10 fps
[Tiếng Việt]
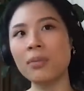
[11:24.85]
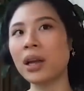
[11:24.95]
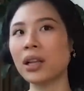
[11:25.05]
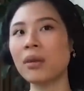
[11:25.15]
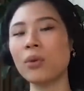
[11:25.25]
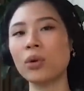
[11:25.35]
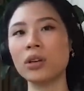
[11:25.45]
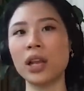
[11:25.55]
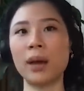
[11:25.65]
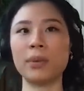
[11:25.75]
thì bản thân
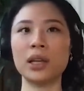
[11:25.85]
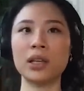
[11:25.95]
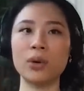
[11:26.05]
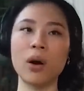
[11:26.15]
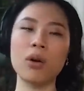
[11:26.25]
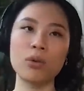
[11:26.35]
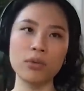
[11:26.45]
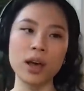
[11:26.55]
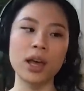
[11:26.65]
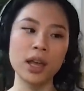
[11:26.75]
mỗi người làm nghiên cứu họ
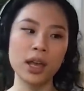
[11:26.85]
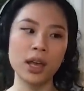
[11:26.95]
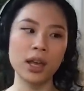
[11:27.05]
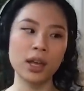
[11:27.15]
cũng phải